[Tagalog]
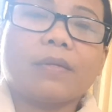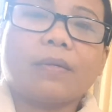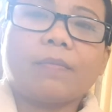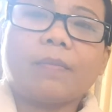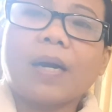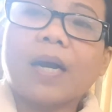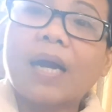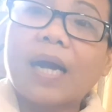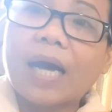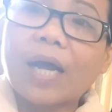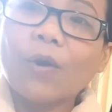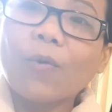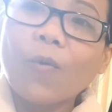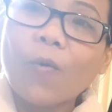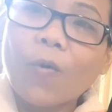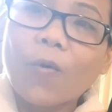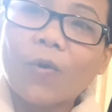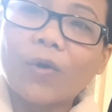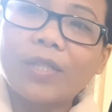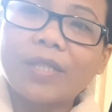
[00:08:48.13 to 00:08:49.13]

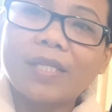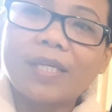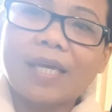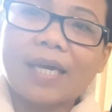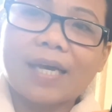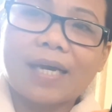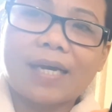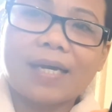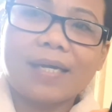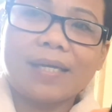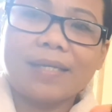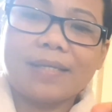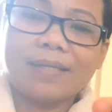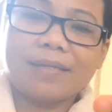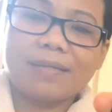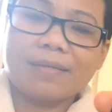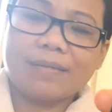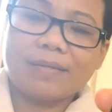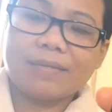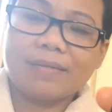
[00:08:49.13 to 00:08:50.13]
magkaroon niya
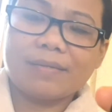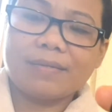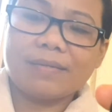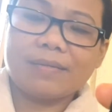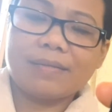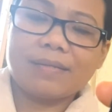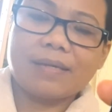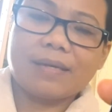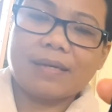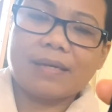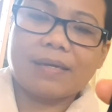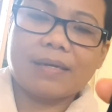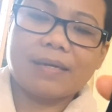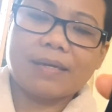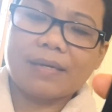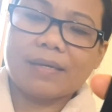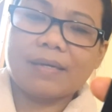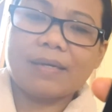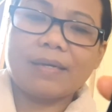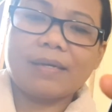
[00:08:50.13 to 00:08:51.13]
yeah,
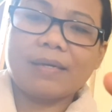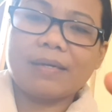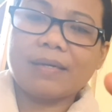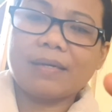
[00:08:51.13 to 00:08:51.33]
na